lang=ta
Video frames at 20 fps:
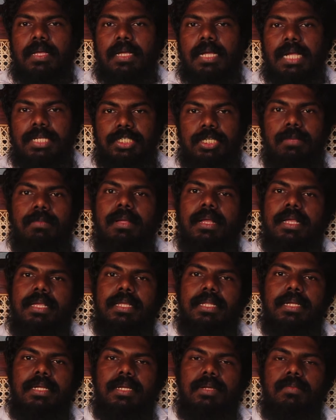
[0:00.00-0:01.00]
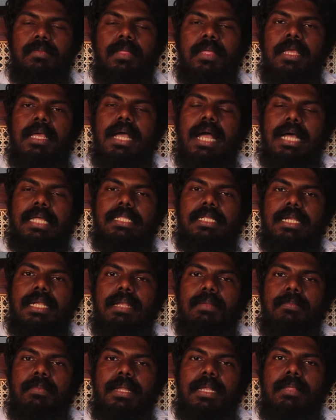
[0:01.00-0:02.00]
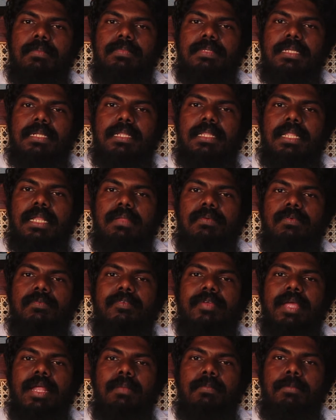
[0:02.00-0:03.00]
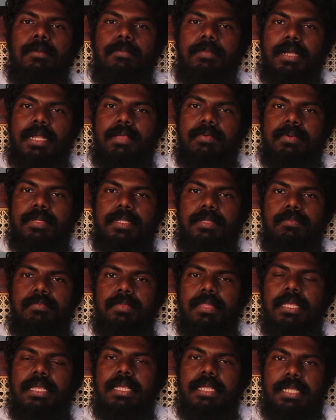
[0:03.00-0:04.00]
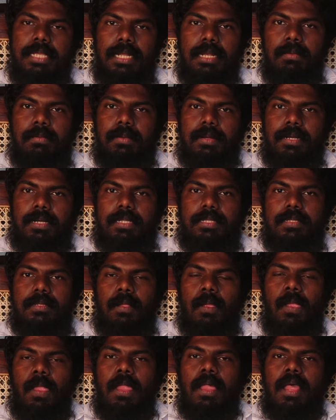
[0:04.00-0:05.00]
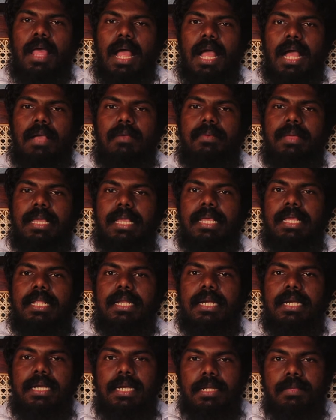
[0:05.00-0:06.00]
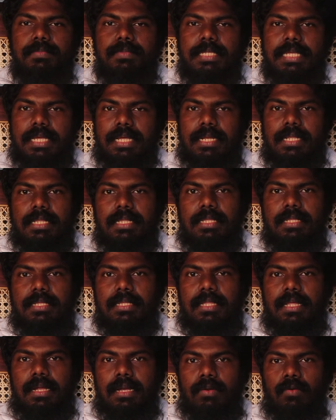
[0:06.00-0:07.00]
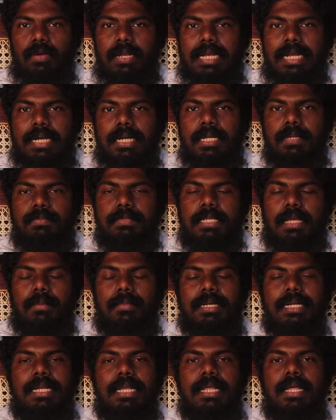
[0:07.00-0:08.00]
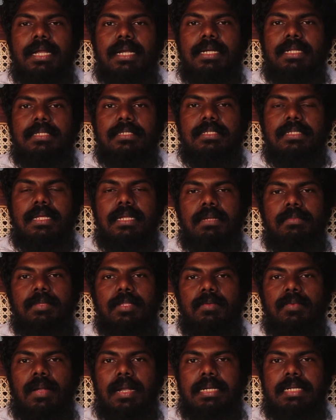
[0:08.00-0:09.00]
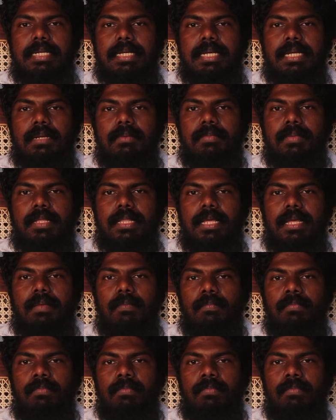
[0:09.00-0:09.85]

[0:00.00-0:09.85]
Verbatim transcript: கஷ்டமாக இருக்கும் அதனால் மனம் சிறிதளவு விகல்பம் அடைவதும் இயல்பானது ஆகவே இரண்டும் சேர்ந்தது தான் இரண்டும் சமநிலையானது தான் நமது வாழ்க்கை என்பதை